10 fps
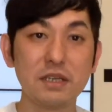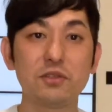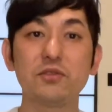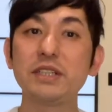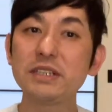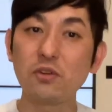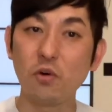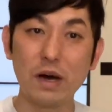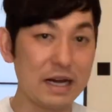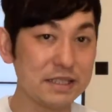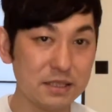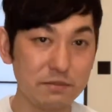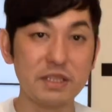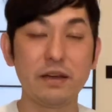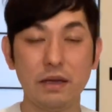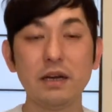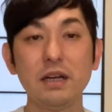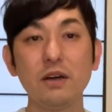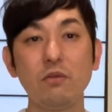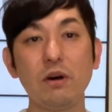主人公は勝つみたいな
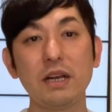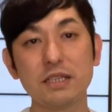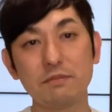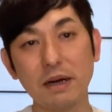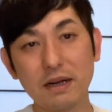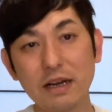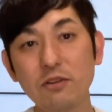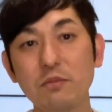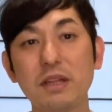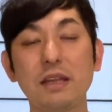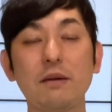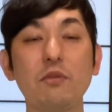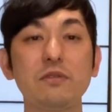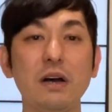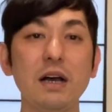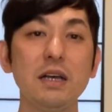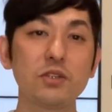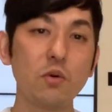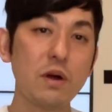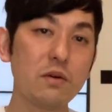お話ばっかりを見ていた僕が、
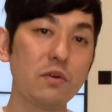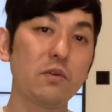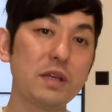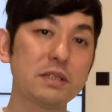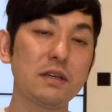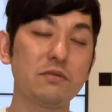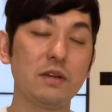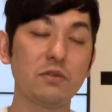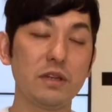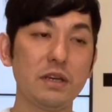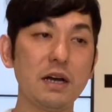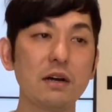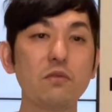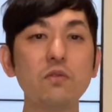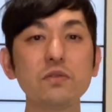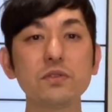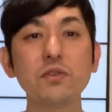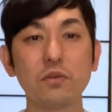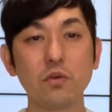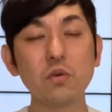小学校4年生ぐらいの時に学校の授
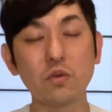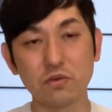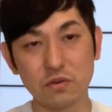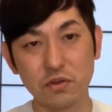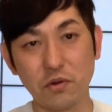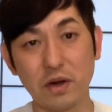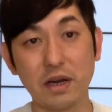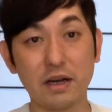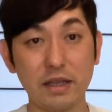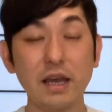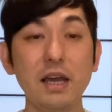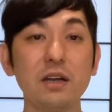業、道徳の授業かなんかで、